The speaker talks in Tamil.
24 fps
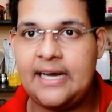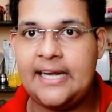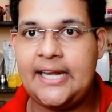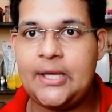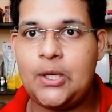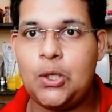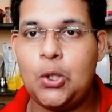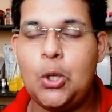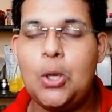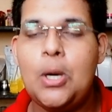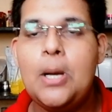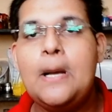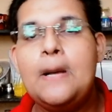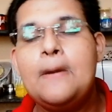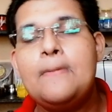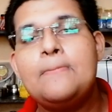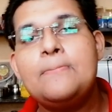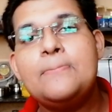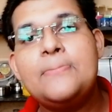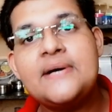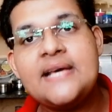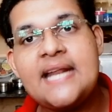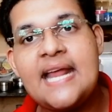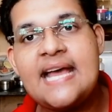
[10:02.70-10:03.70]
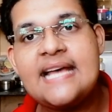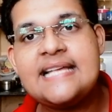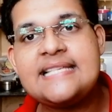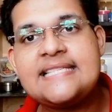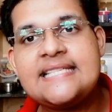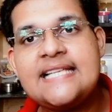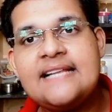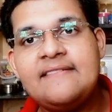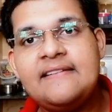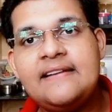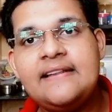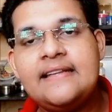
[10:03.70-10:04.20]
கிடைக்கும்
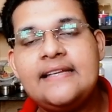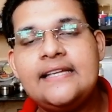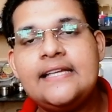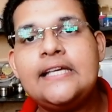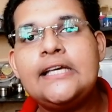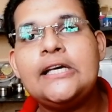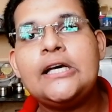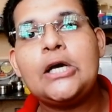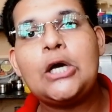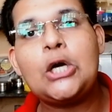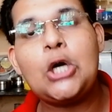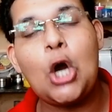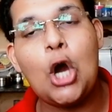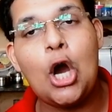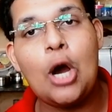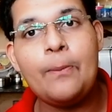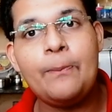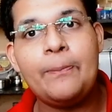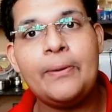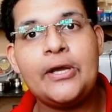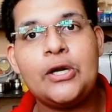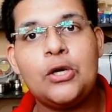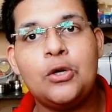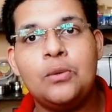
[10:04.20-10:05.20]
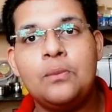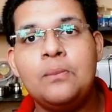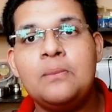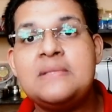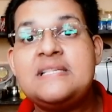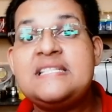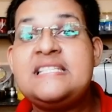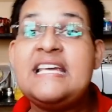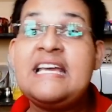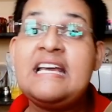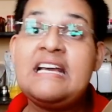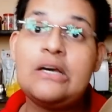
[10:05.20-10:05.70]
பிராஸ்ல வந்து காப்பரும்
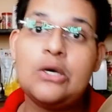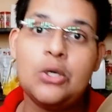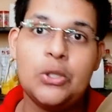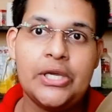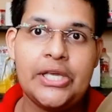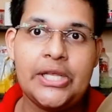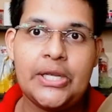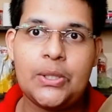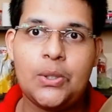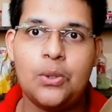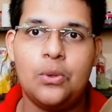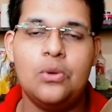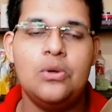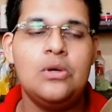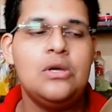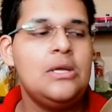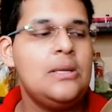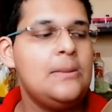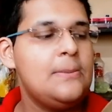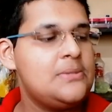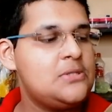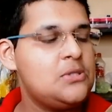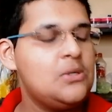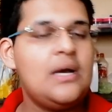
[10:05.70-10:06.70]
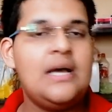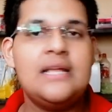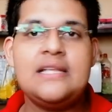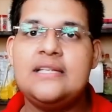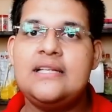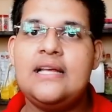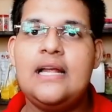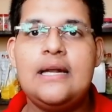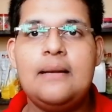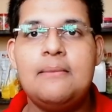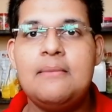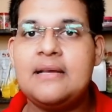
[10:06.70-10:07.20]
ஜிங்க்கும் இருக்கும் ஸோ
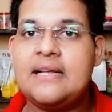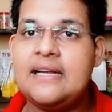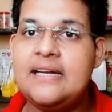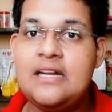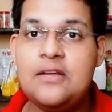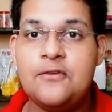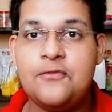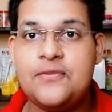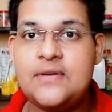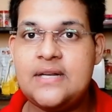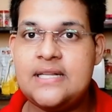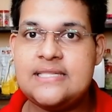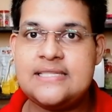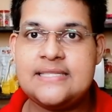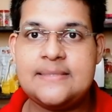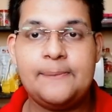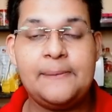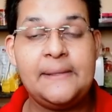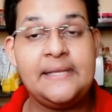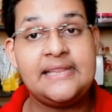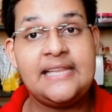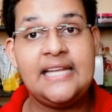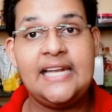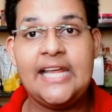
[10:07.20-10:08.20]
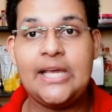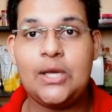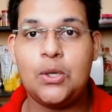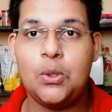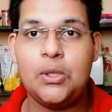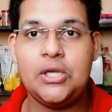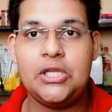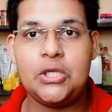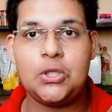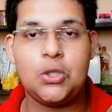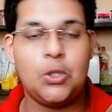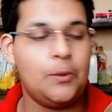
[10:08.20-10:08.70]
அதுதான் நம்மளுக்கு டிஃப்ரென்ஸ்
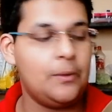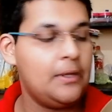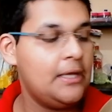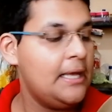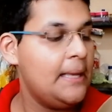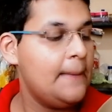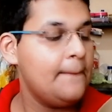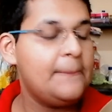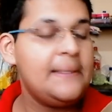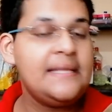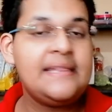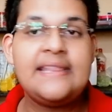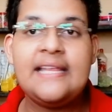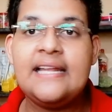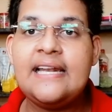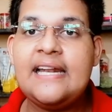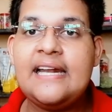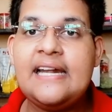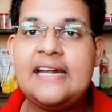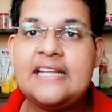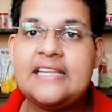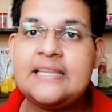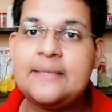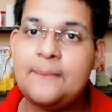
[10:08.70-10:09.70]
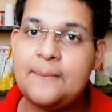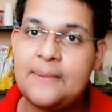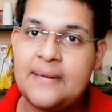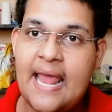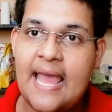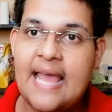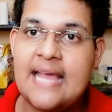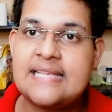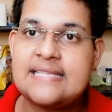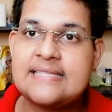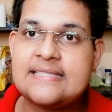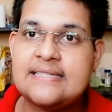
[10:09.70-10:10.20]
பித்தளைக்கும் இருக்கும் பித்தளைன்றது
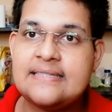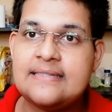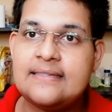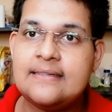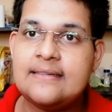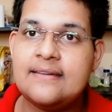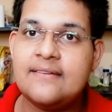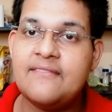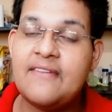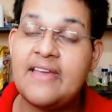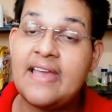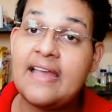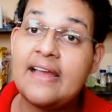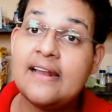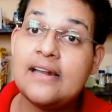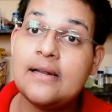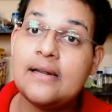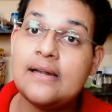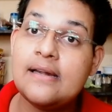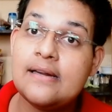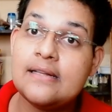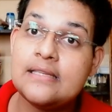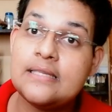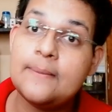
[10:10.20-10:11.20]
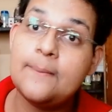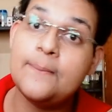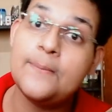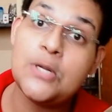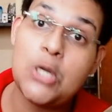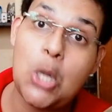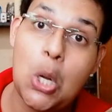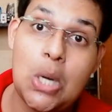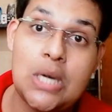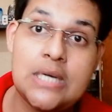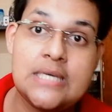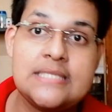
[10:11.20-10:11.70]
பிராஸ் வெங்கலன்றது
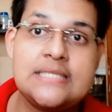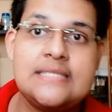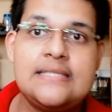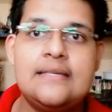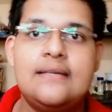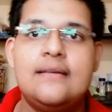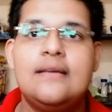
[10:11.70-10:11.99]
பிரான்ஸ்